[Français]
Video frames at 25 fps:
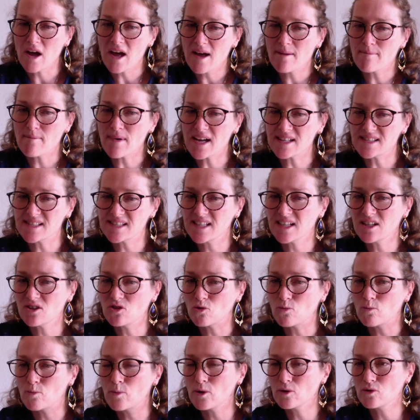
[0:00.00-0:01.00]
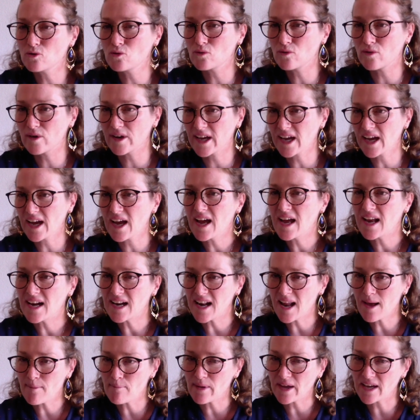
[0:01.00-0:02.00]
Mathilde peut ouvrir
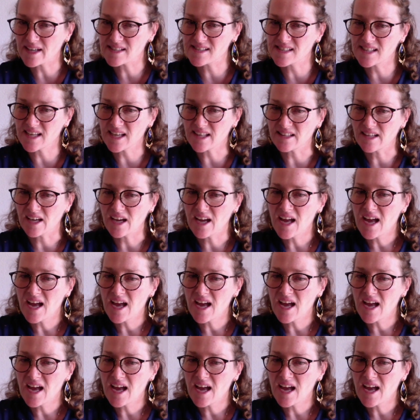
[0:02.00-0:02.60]
la persienne.